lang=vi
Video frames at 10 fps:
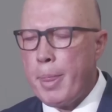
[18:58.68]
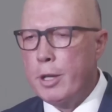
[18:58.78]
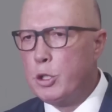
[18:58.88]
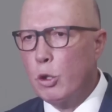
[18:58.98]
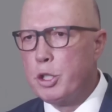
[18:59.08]

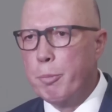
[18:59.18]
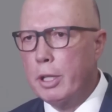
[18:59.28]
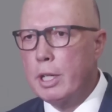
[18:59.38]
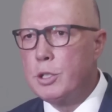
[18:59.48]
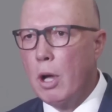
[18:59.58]
ông bị mất
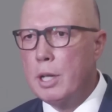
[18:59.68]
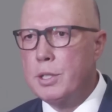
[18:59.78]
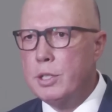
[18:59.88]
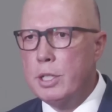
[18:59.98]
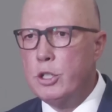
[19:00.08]
hết tóc
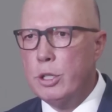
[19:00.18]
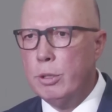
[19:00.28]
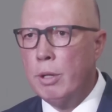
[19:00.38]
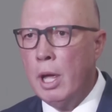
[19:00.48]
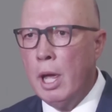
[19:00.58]

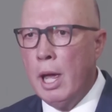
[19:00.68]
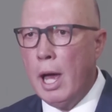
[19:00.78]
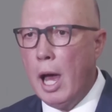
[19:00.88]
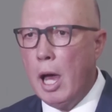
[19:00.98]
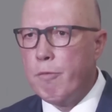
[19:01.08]
rồi
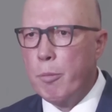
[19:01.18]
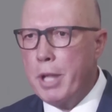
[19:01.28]
cái ờ, cái